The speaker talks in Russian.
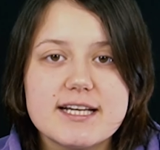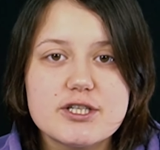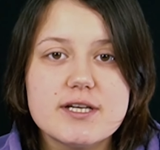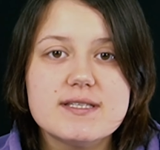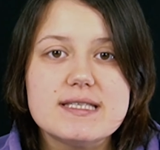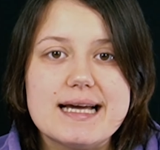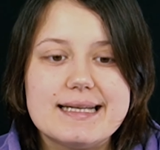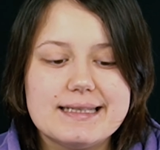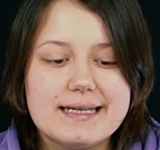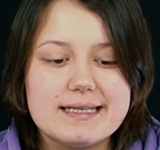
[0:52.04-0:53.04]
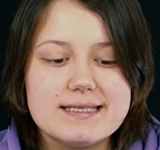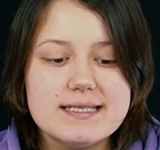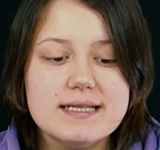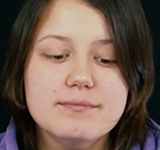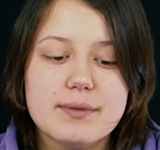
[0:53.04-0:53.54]
Торжественное
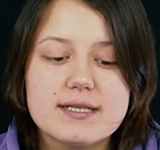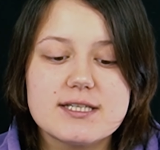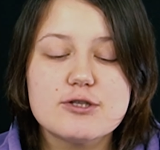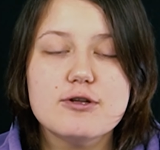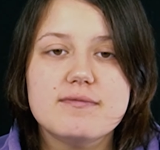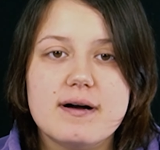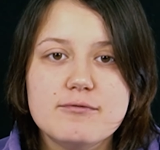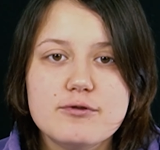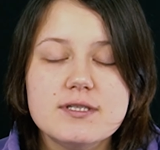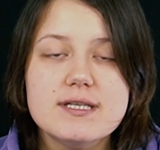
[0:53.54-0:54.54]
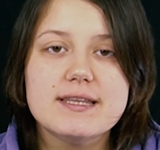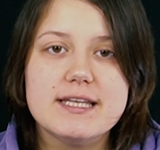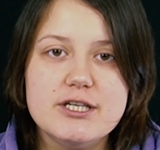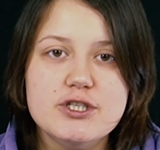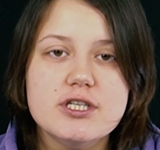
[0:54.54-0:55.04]
открытие произошло в августе
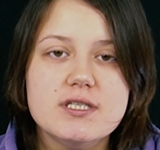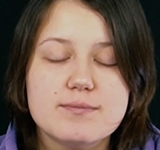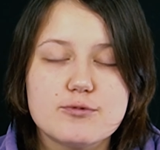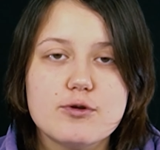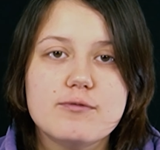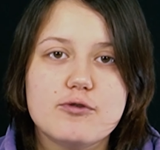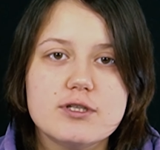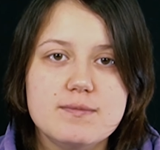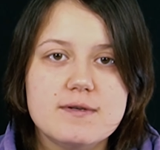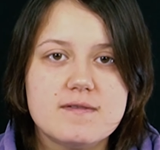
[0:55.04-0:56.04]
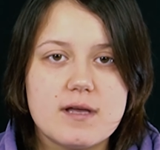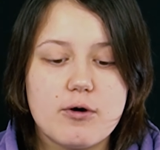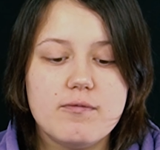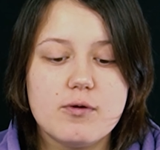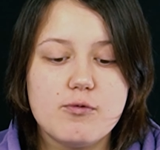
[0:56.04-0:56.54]
1782